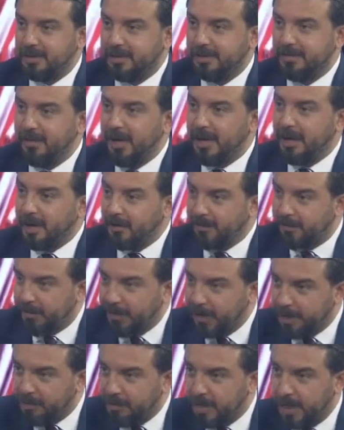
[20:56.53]
veren
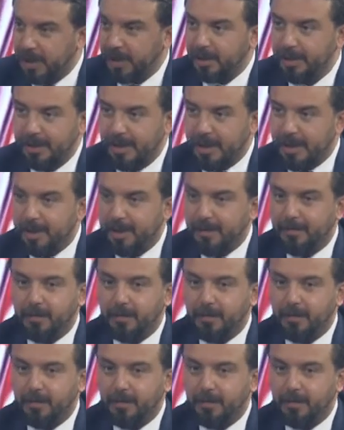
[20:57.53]
firma, yerli